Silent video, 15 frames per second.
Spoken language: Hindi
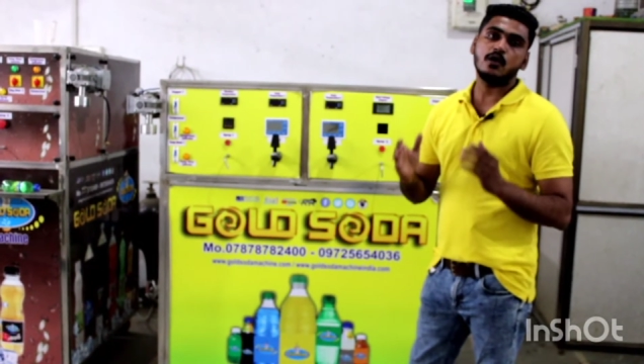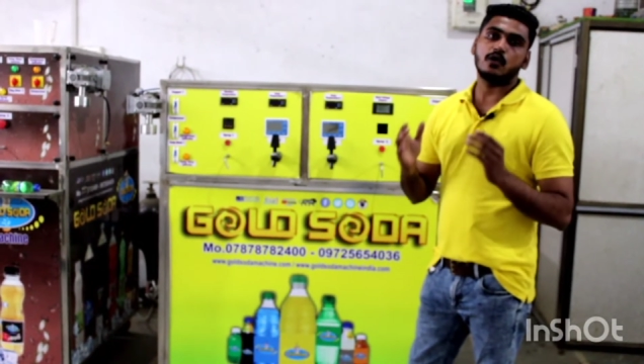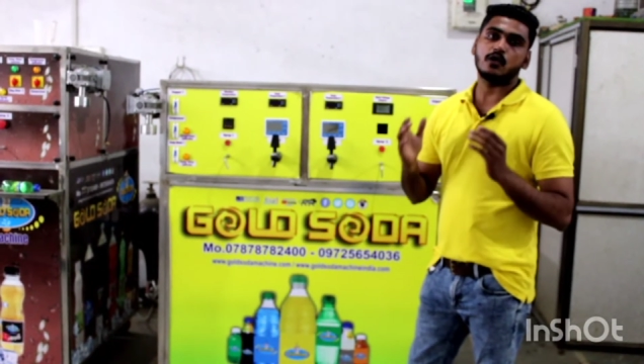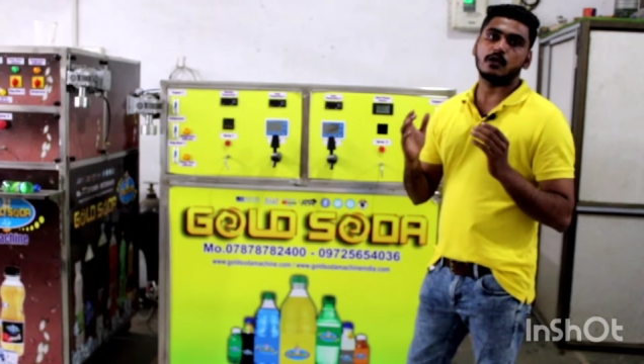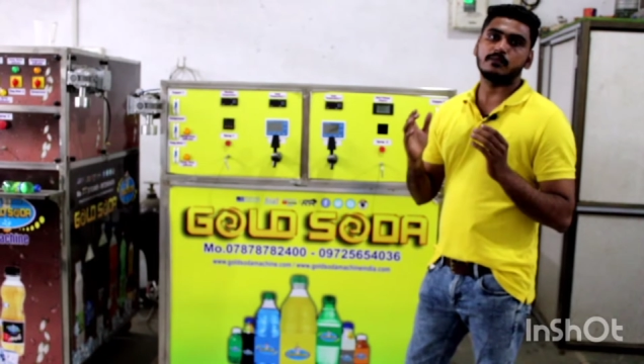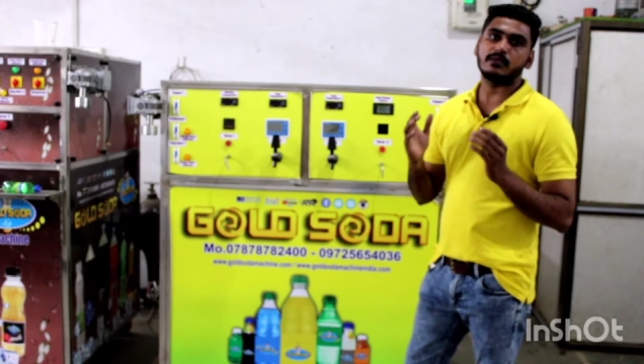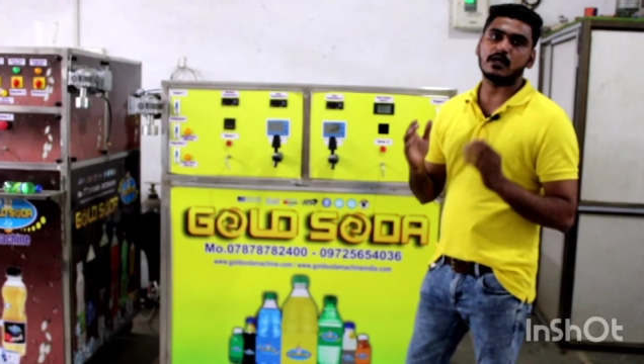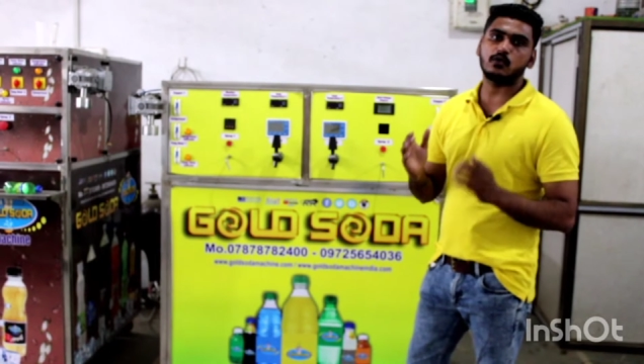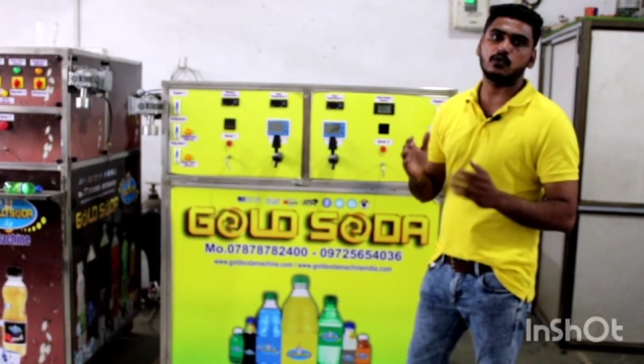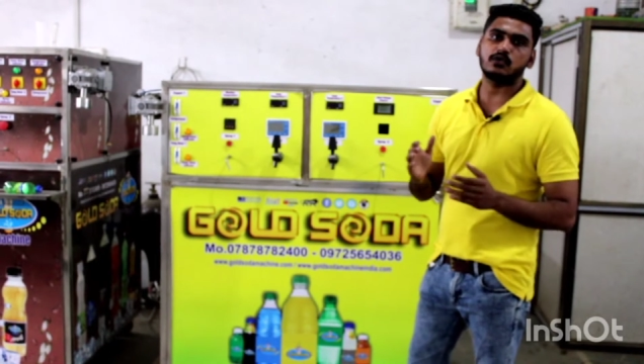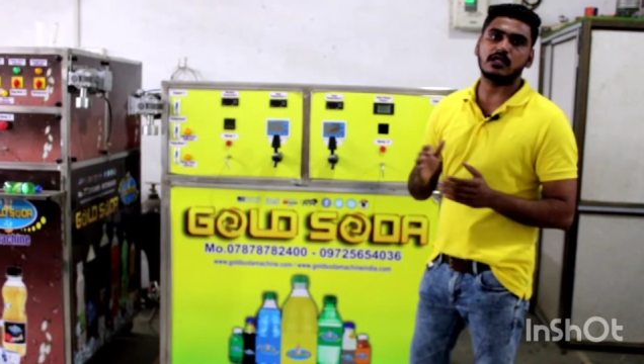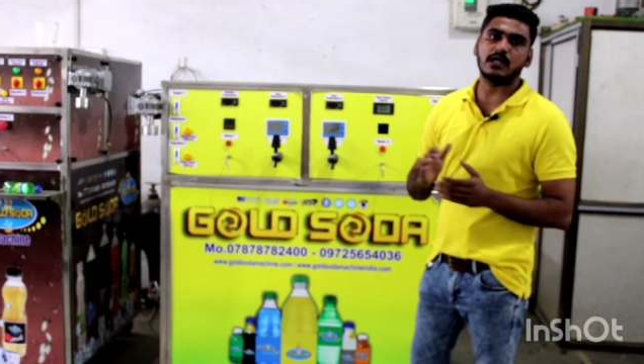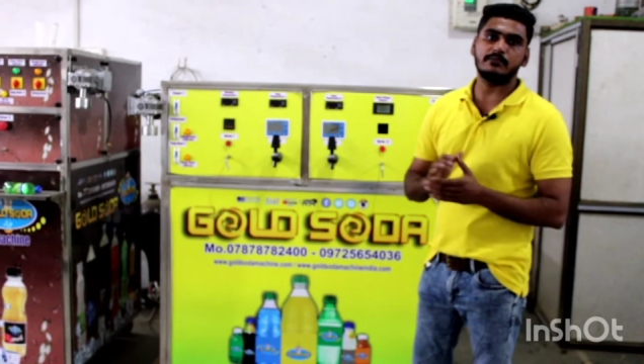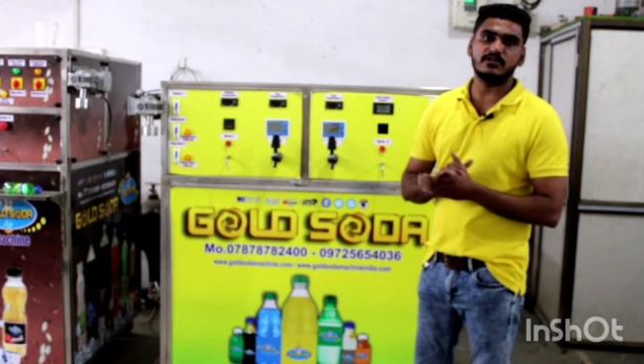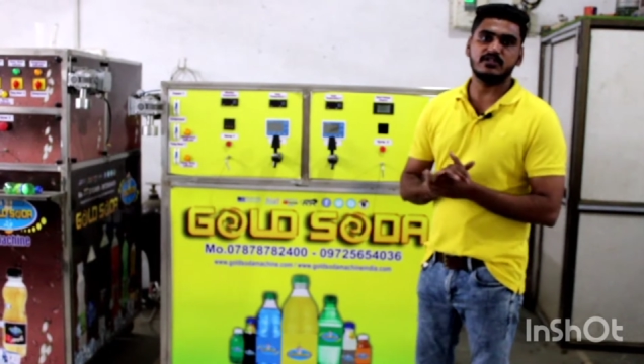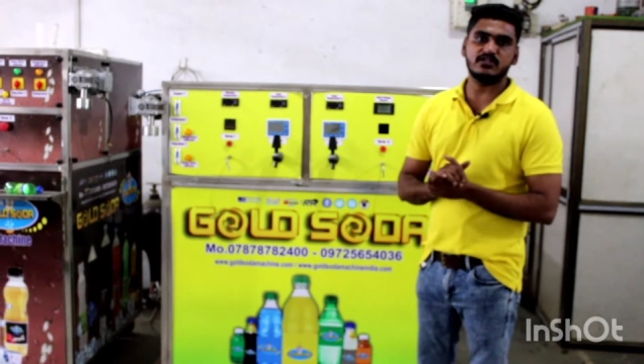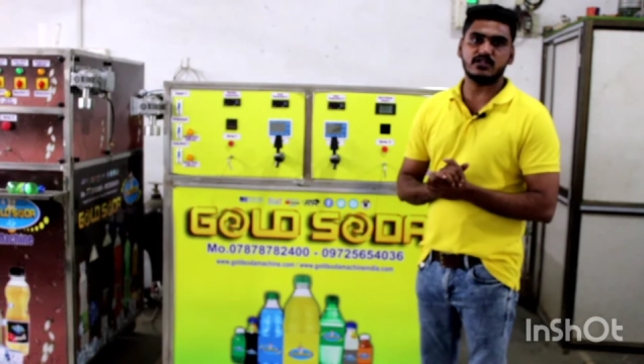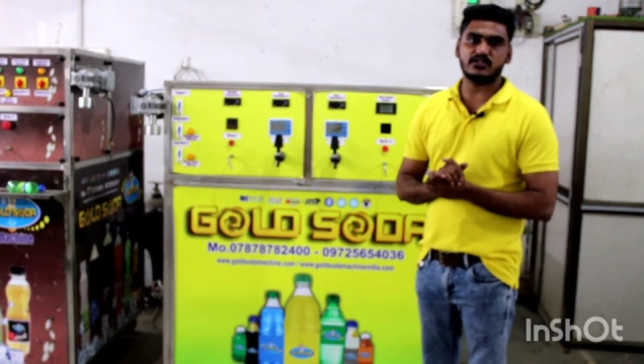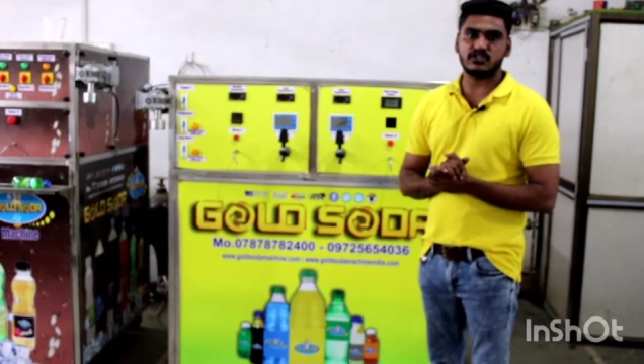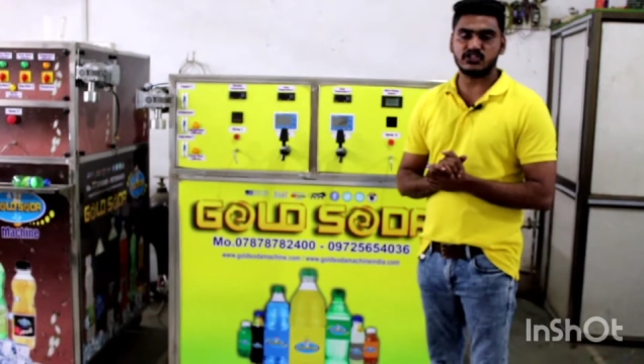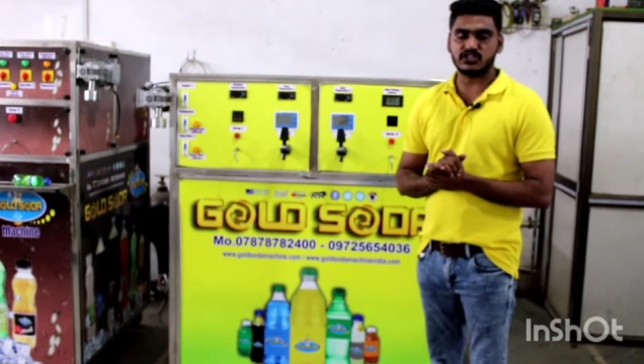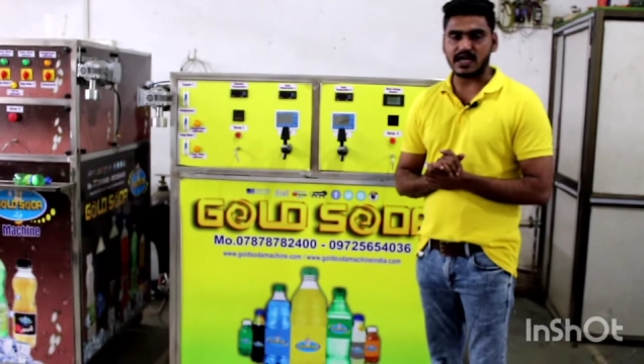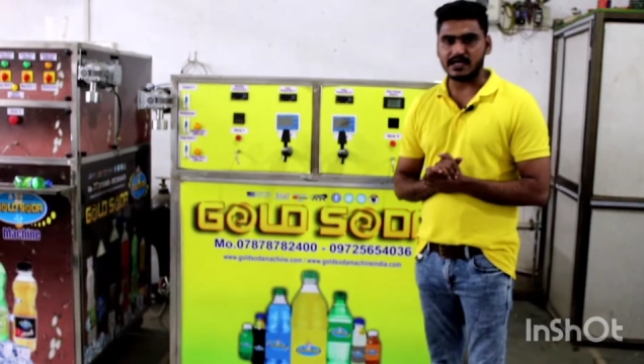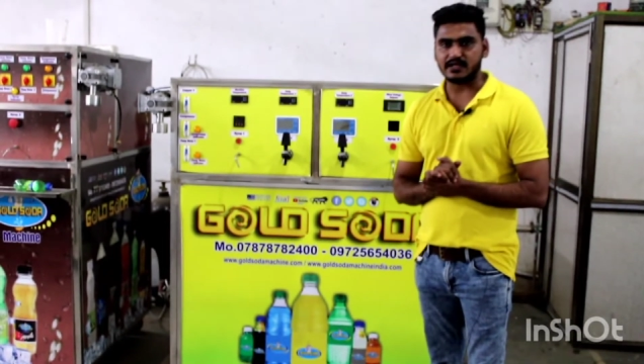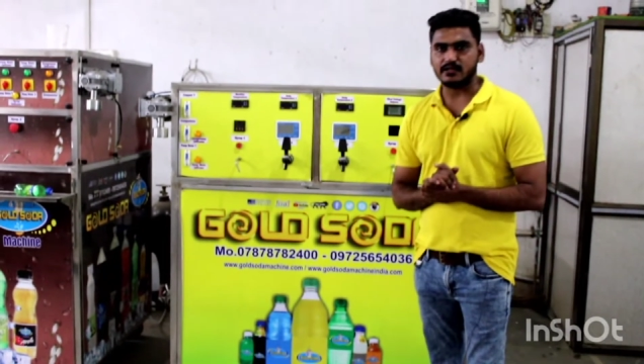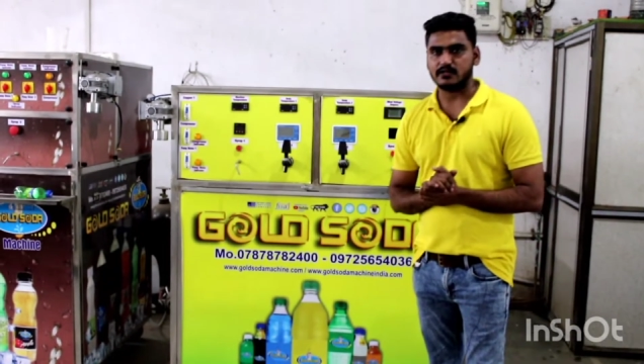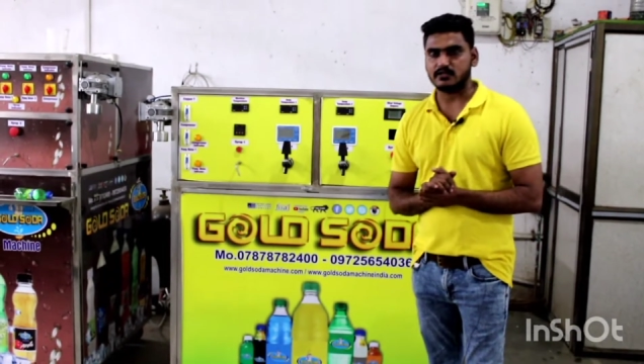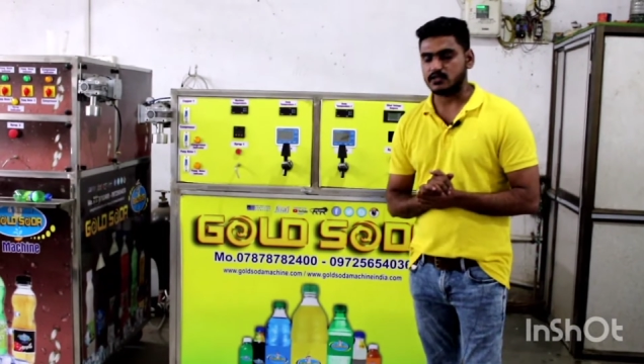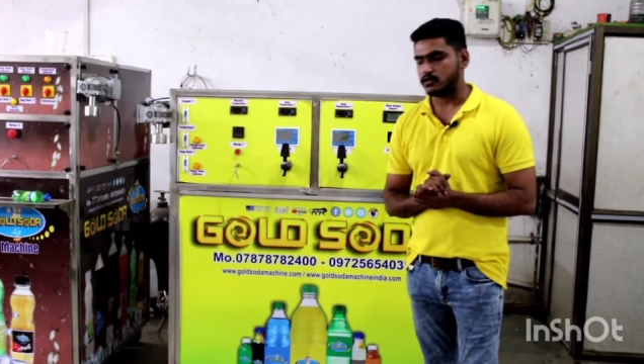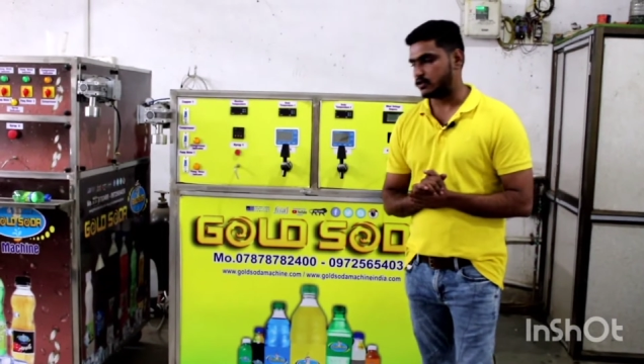और अपना खुद का बिजनेस स्टार्ट
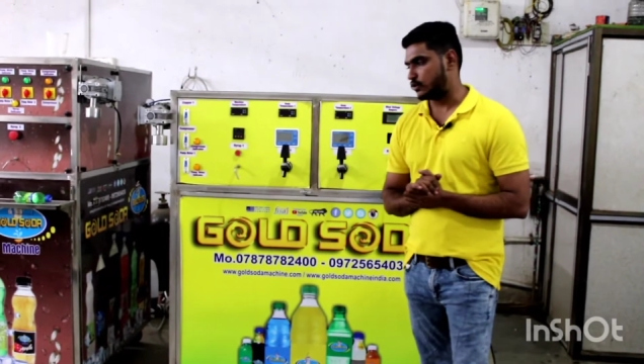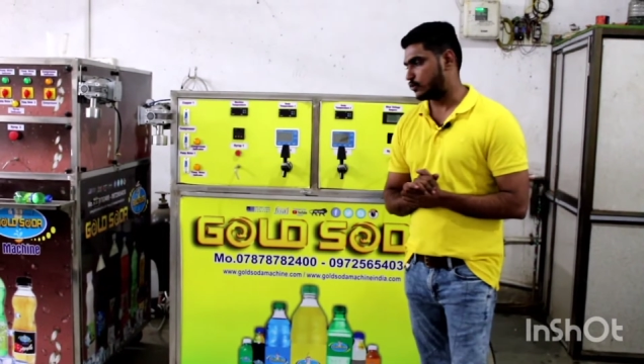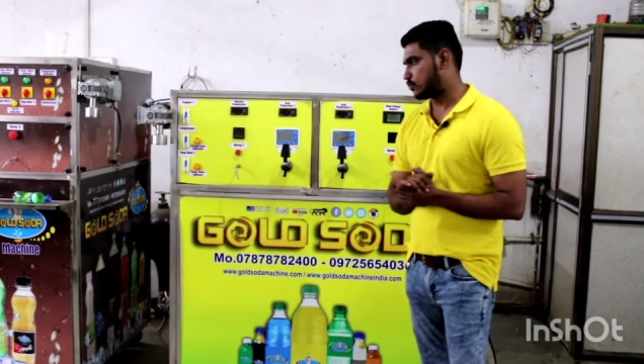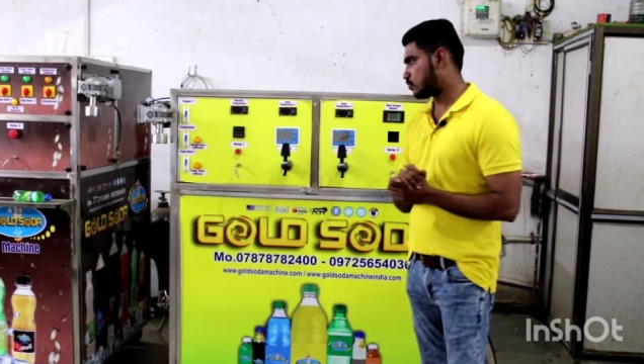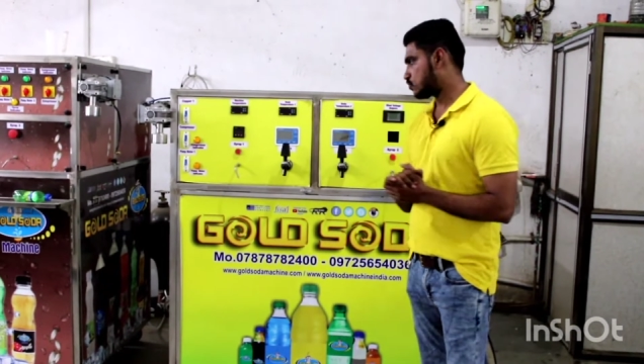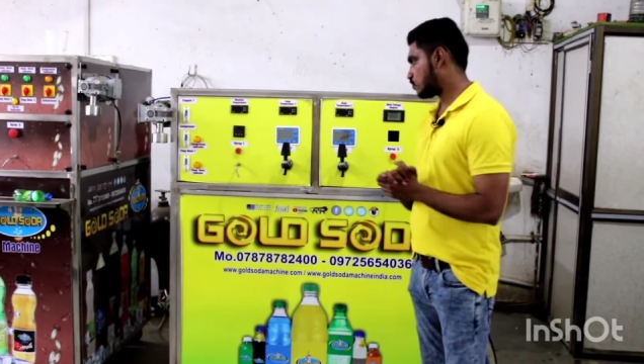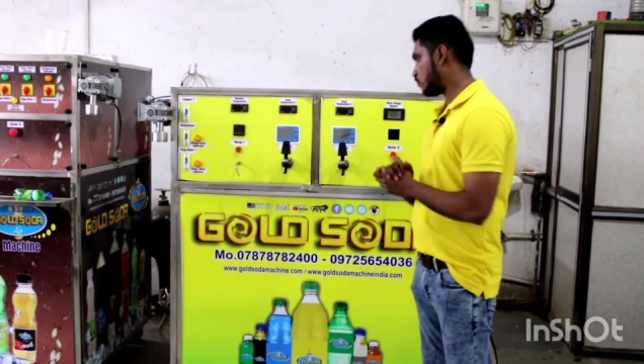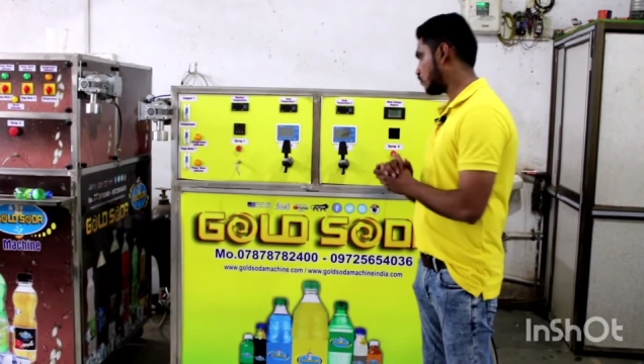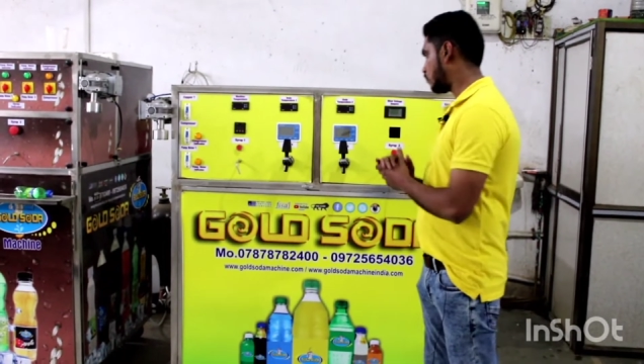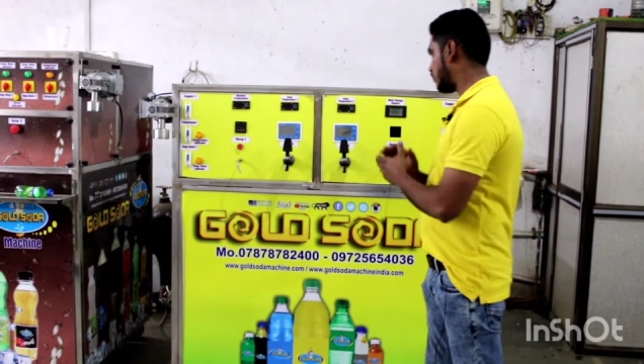कर सकते हो दोस्तों तो